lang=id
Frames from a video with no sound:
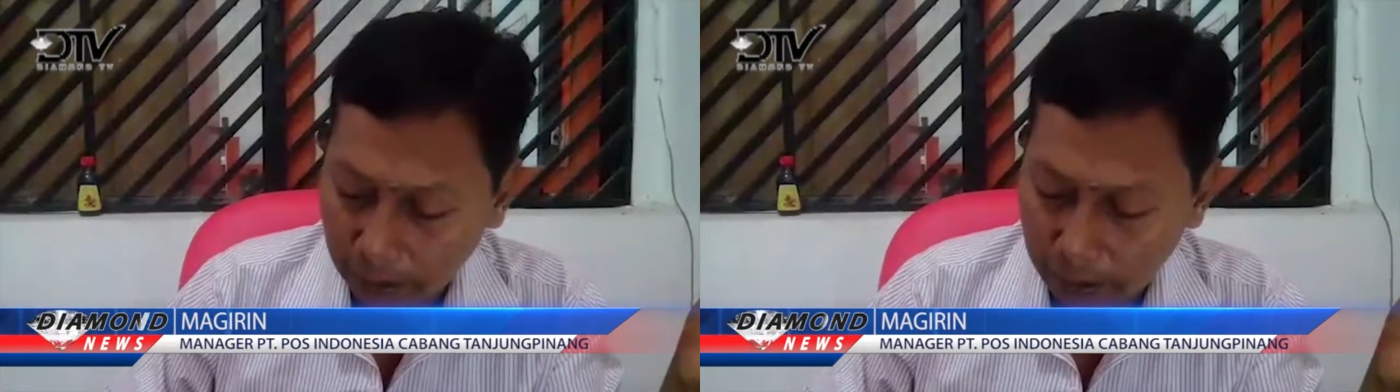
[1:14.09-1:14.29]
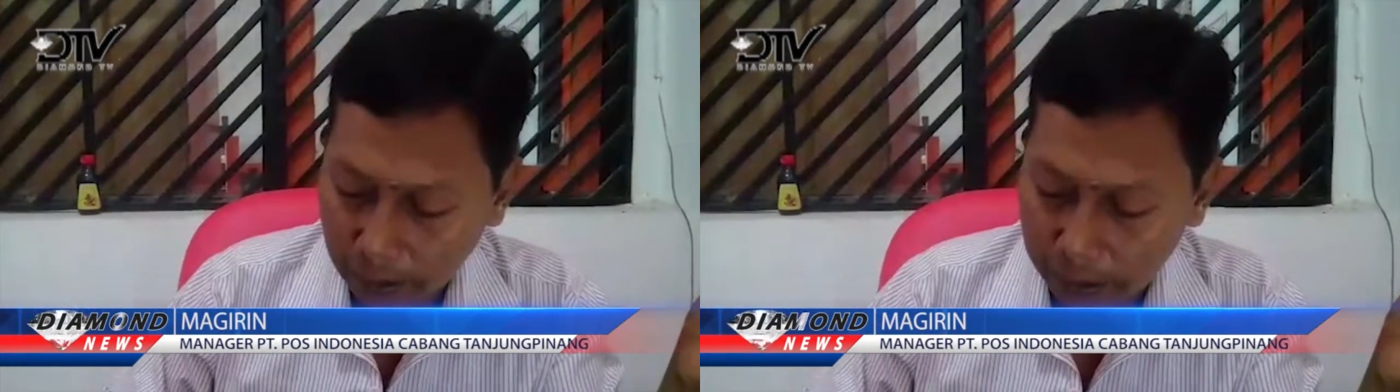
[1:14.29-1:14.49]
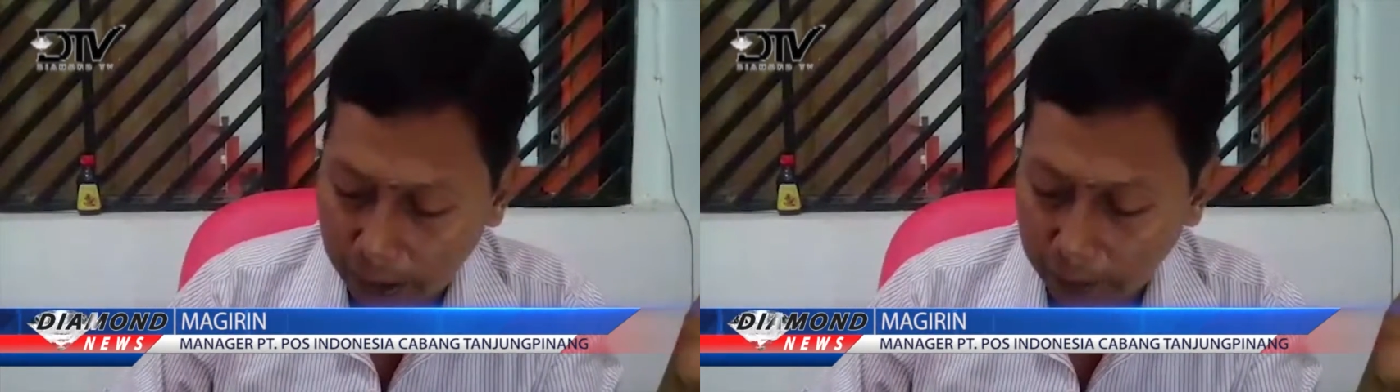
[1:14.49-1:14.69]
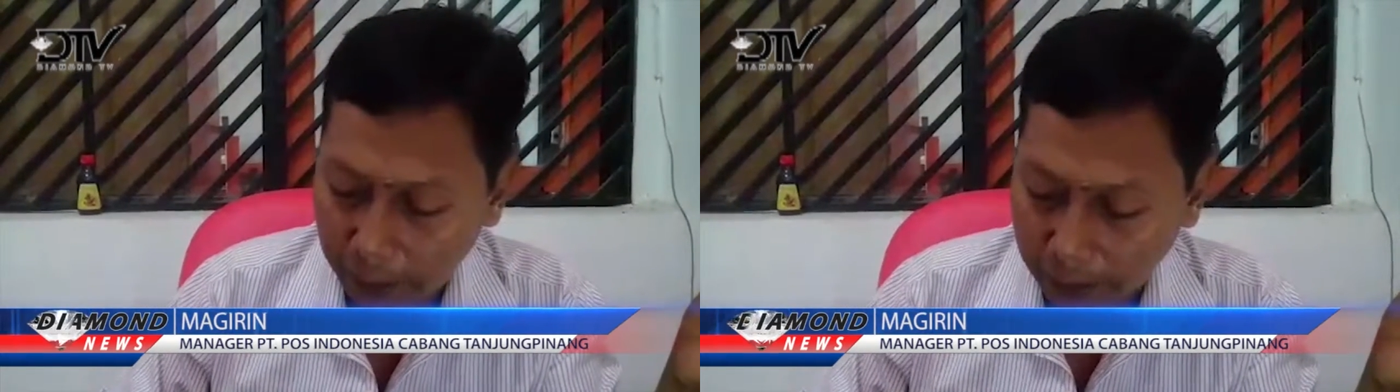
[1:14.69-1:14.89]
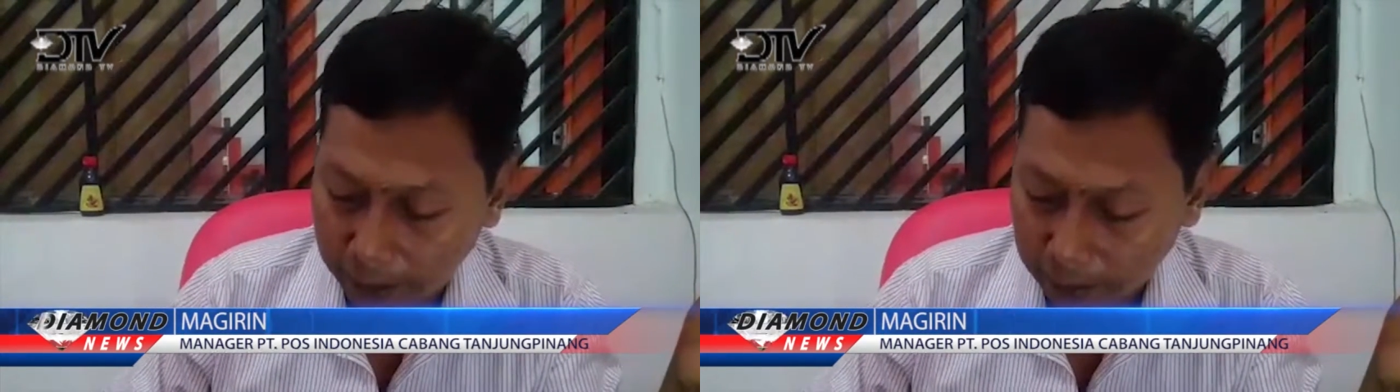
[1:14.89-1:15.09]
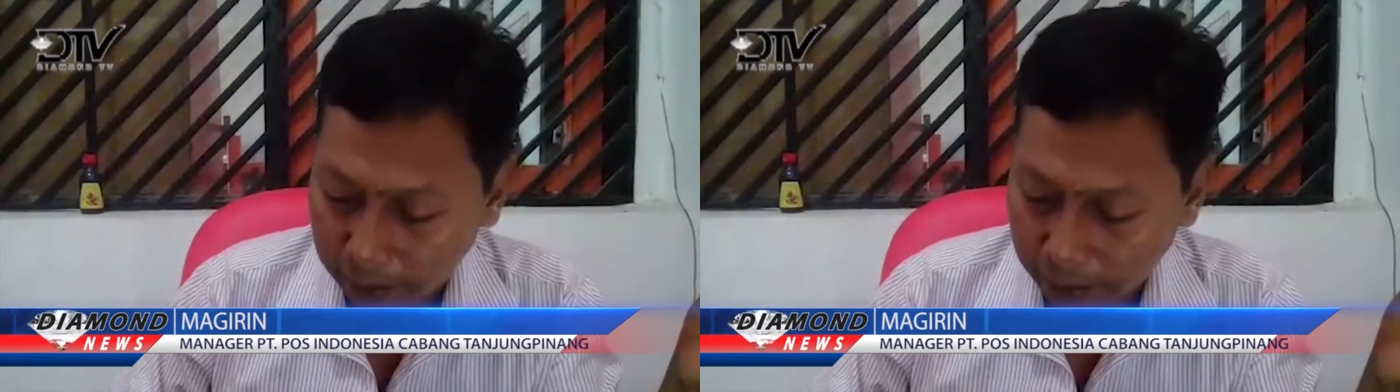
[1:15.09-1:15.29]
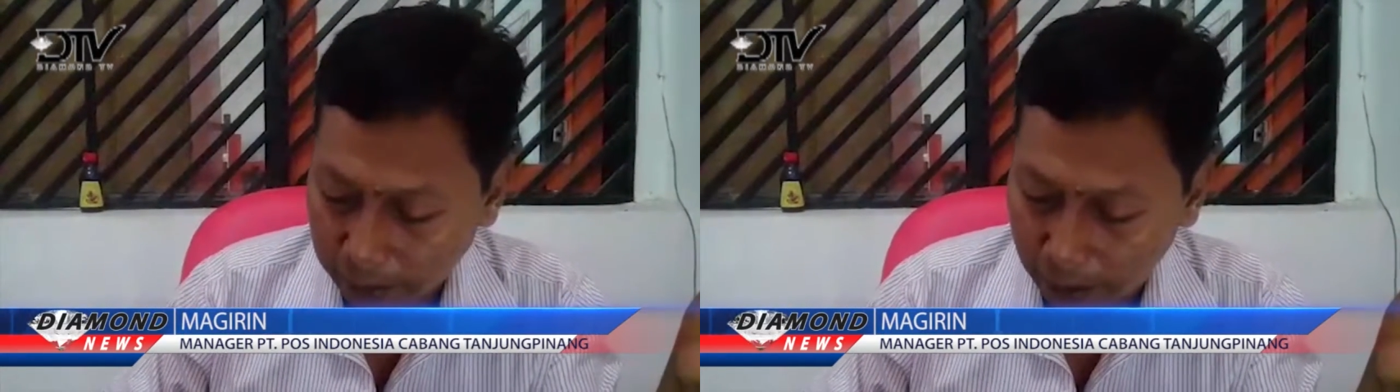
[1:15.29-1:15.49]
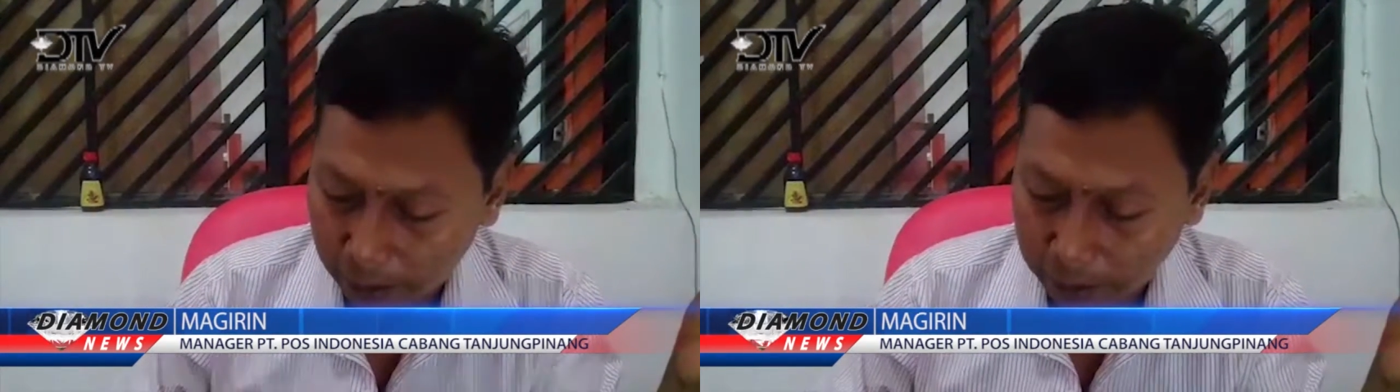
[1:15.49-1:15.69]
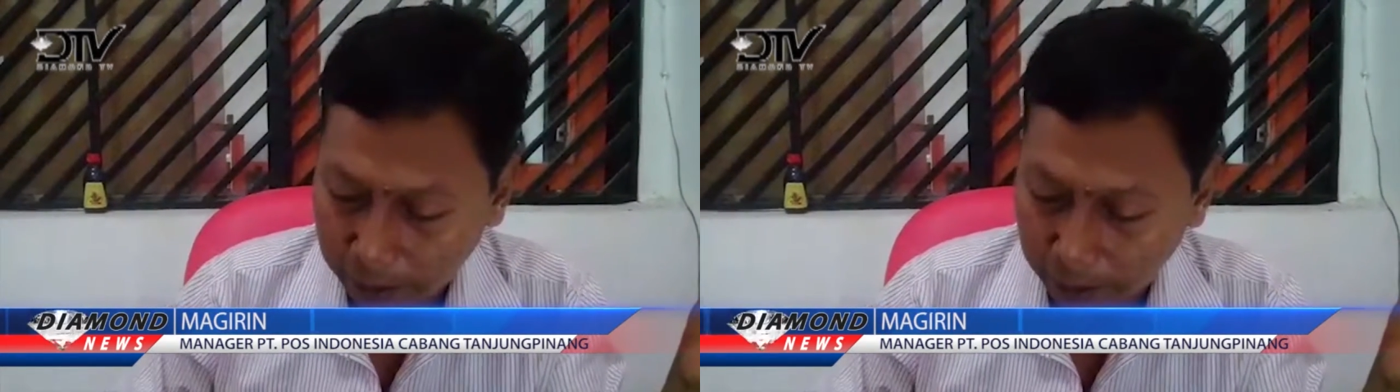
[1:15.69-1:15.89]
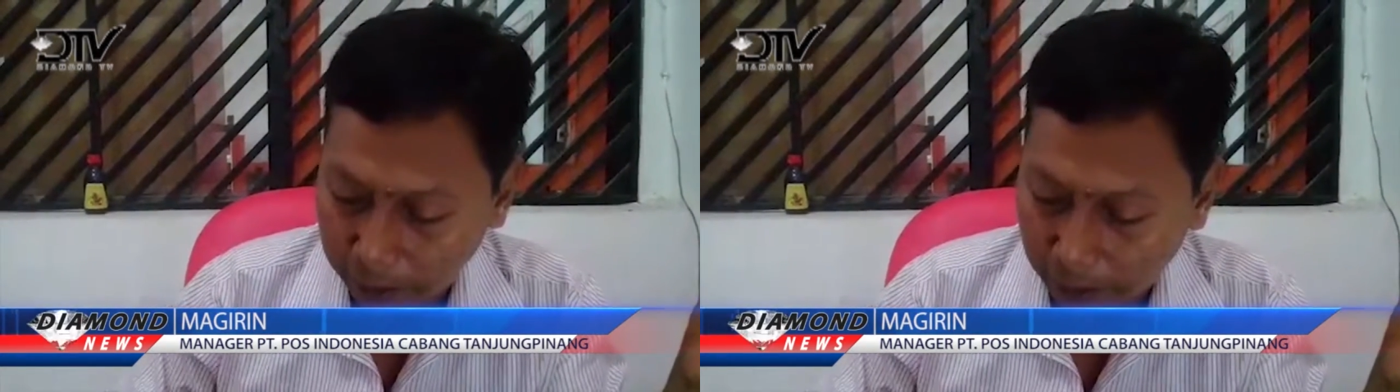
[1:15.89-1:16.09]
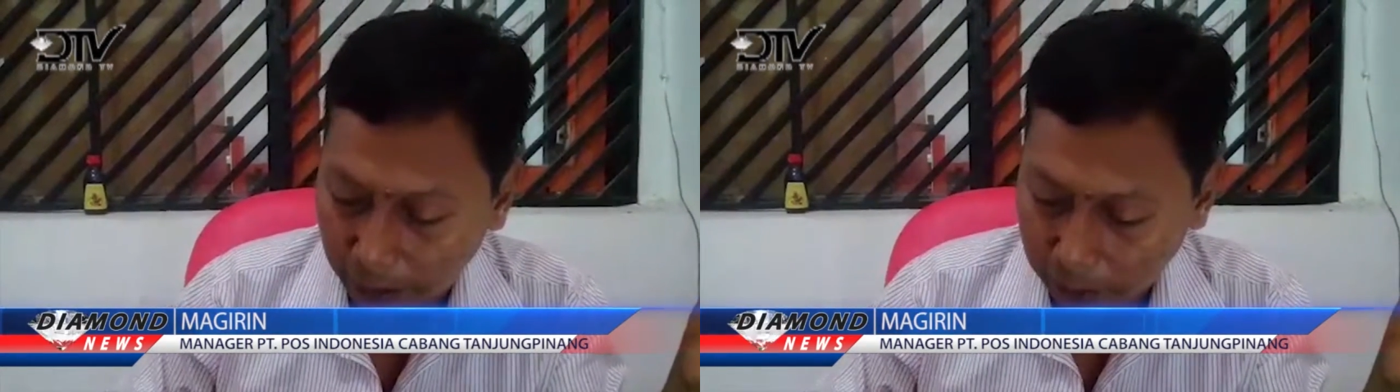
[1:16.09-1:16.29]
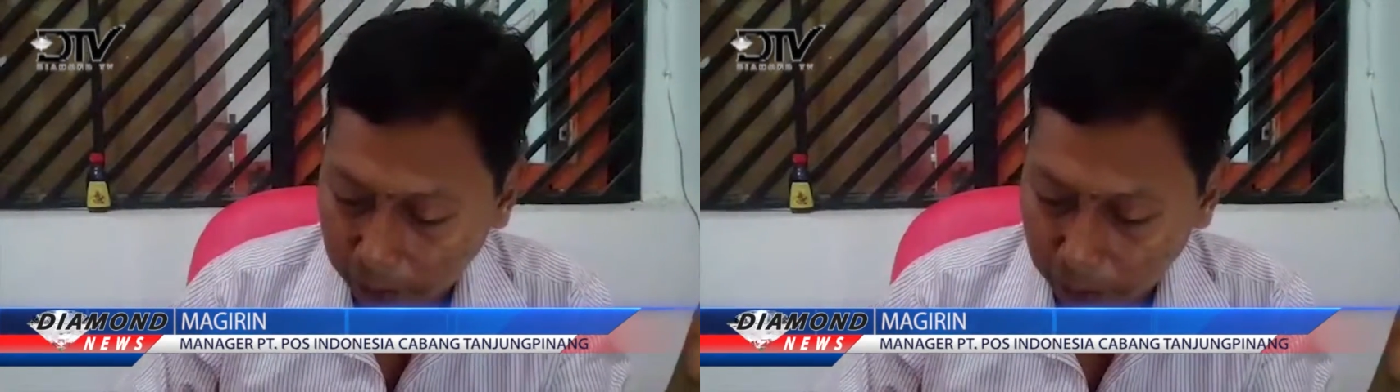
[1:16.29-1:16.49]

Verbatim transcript: uh, kiriman yang diterima